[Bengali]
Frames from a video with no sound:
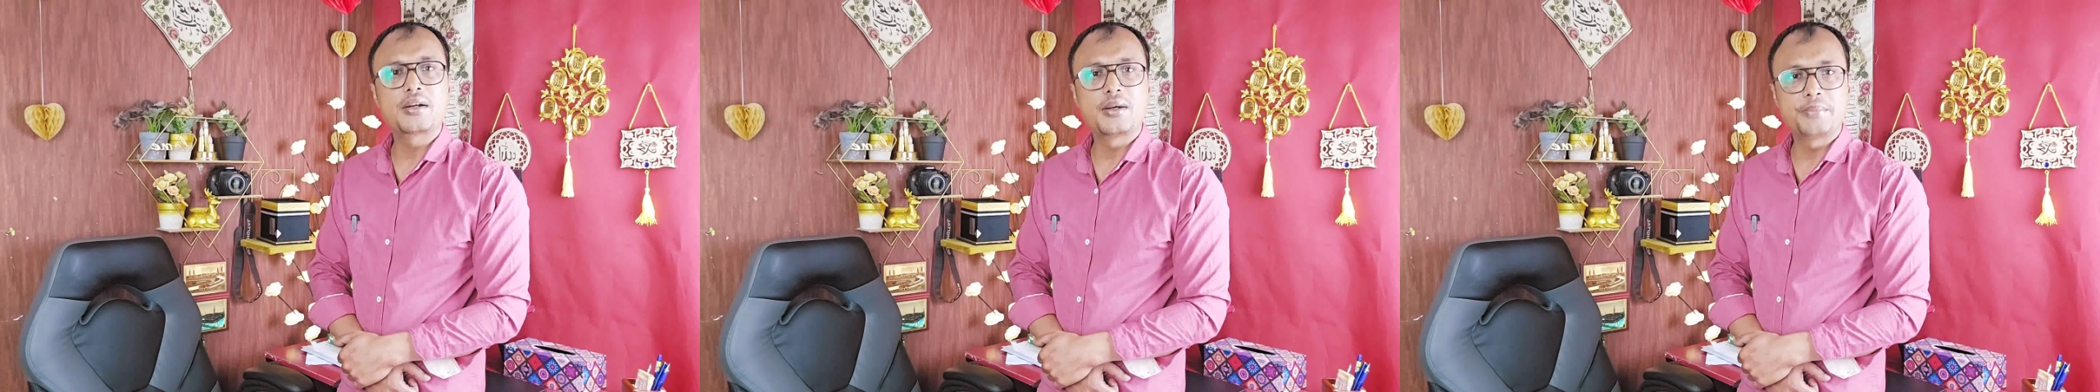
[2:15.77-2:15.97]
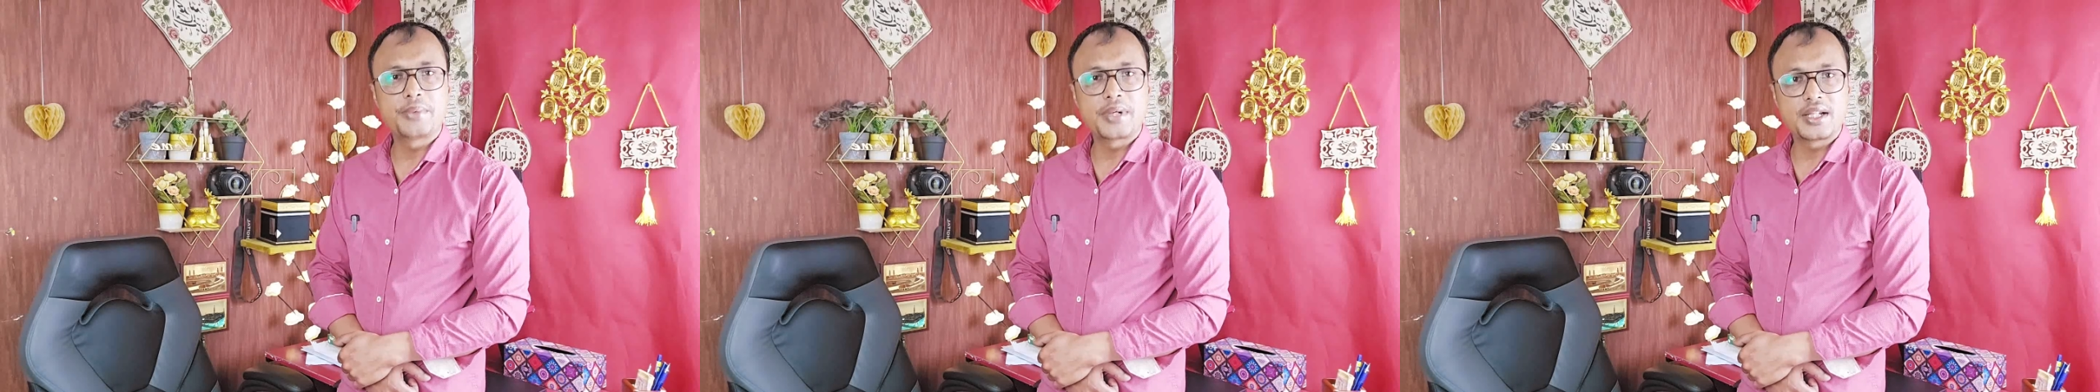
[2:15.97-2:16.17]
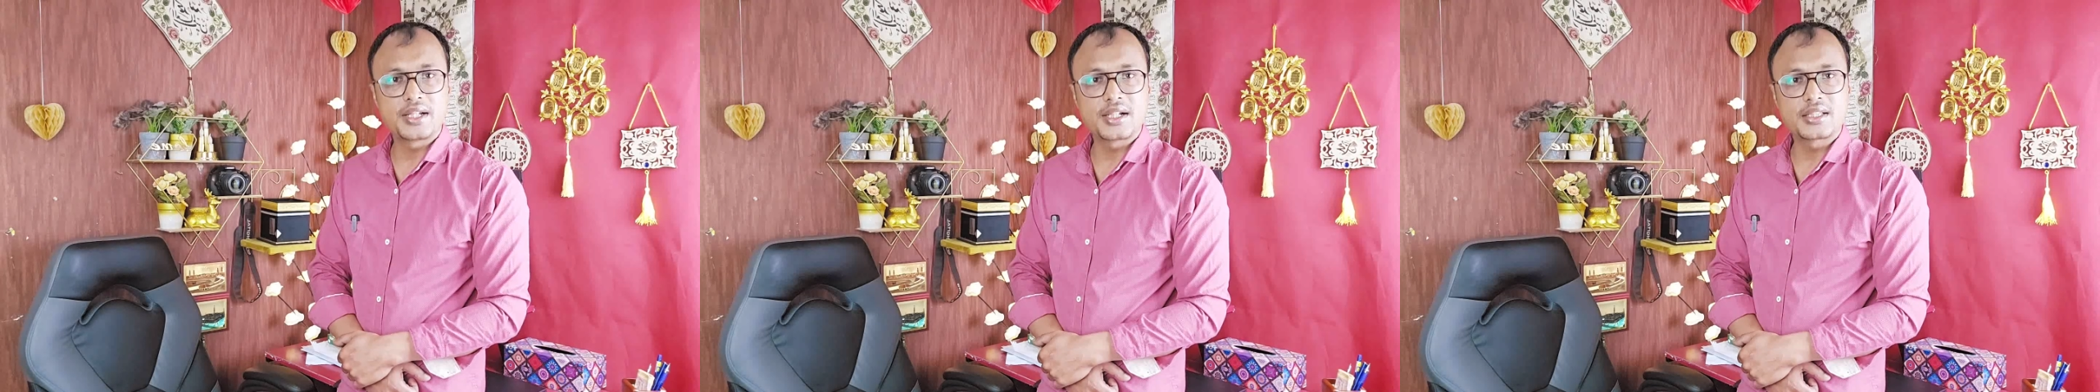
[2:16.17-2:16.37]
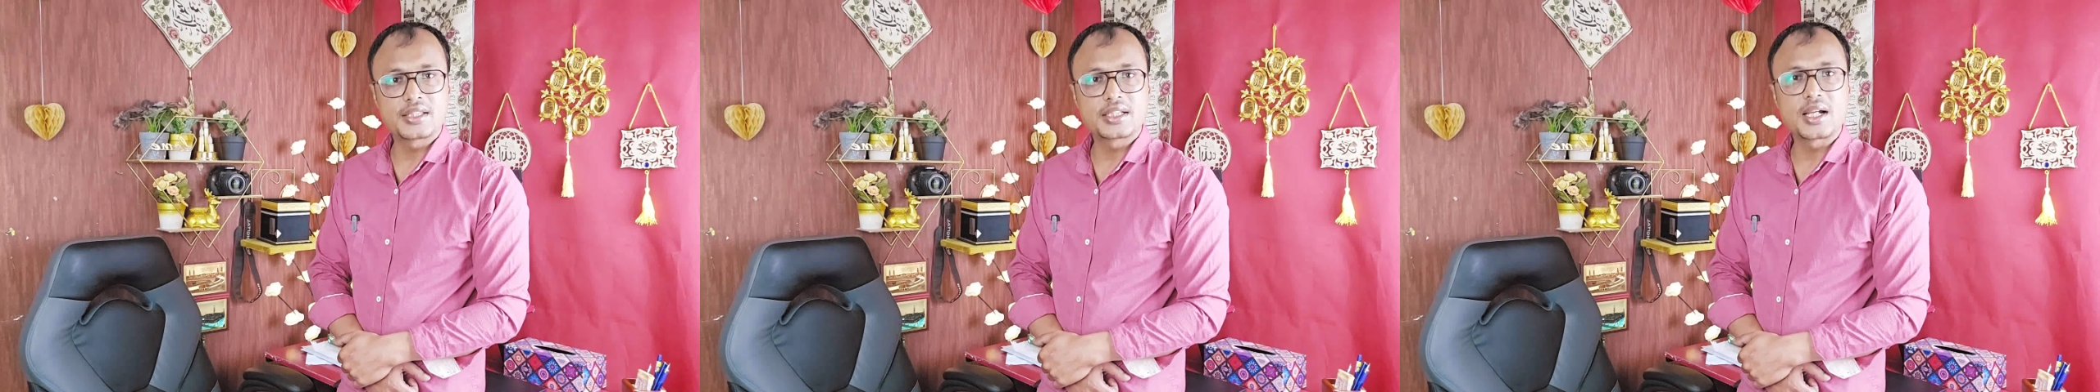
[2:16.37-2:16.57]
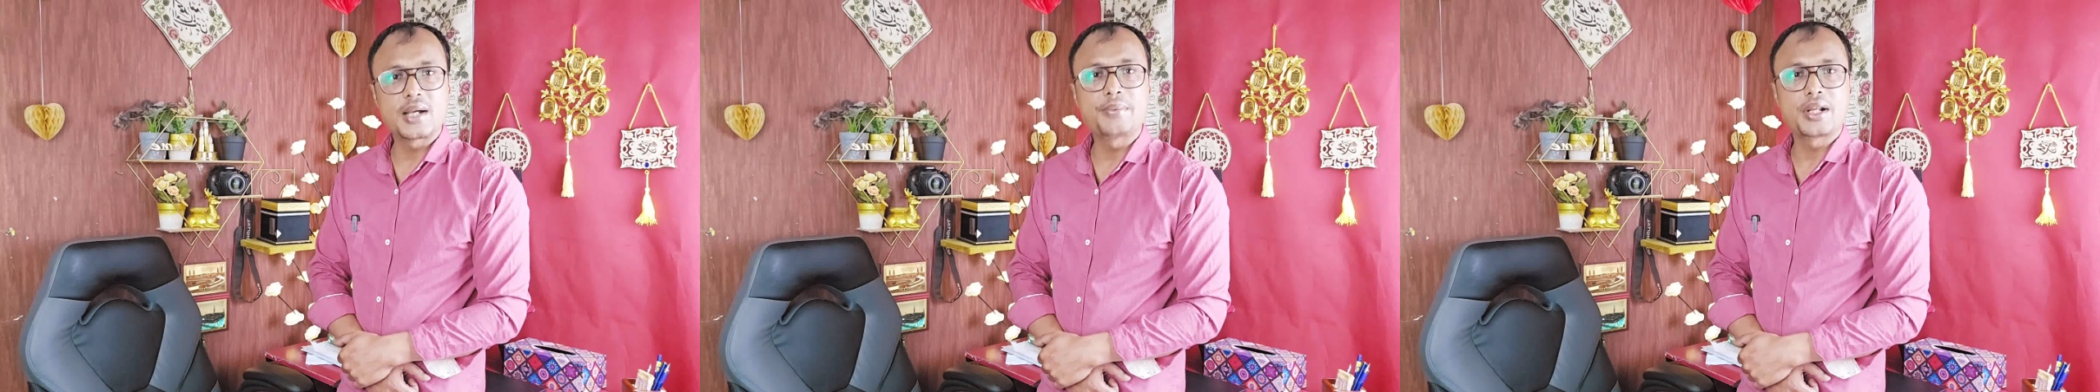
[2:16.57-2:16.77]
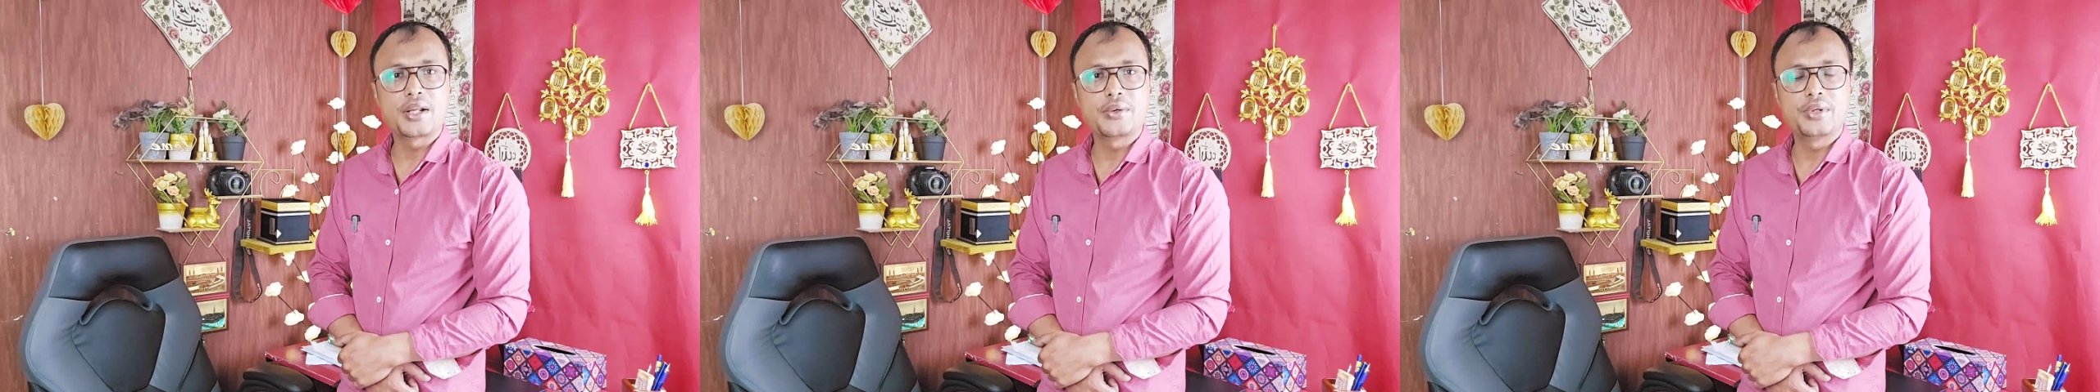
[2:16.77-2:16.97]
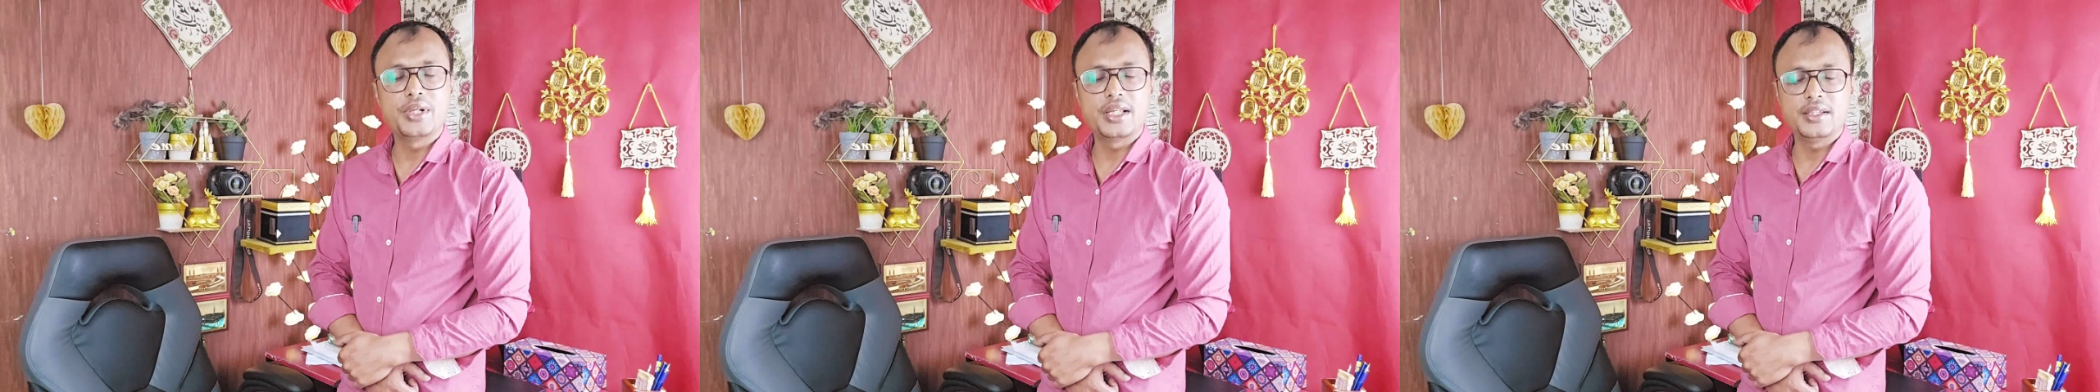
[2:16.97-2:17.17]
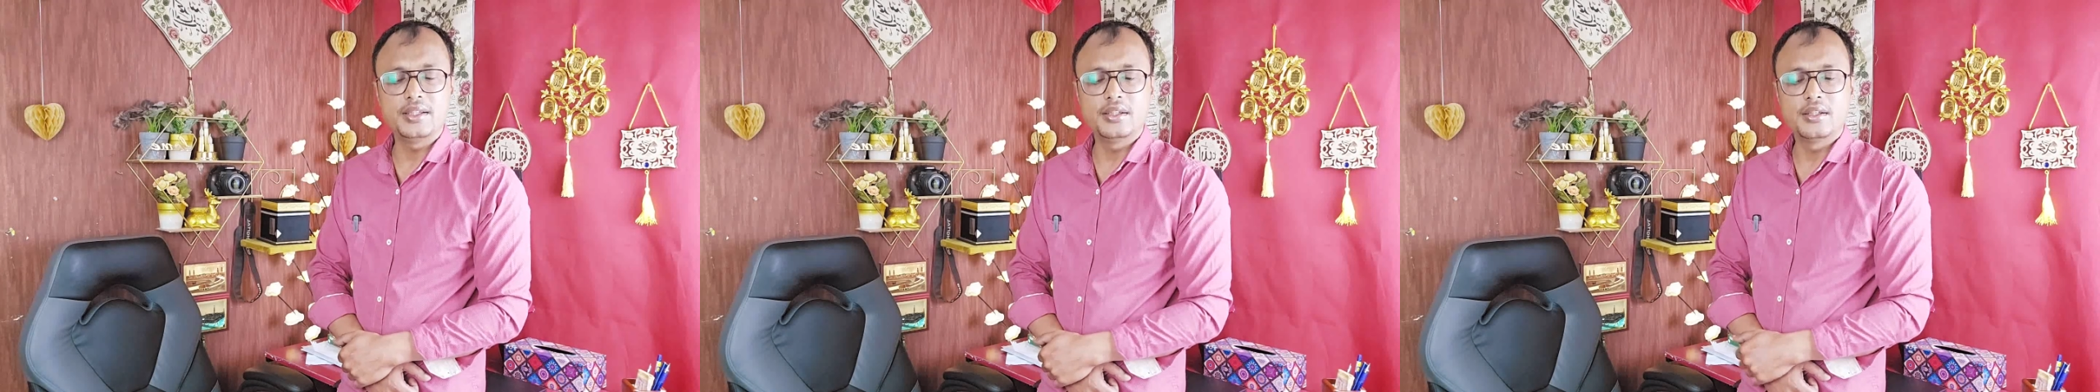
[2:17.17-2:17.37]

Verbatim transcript: কোম্পানির কাছে কাপালা হলেই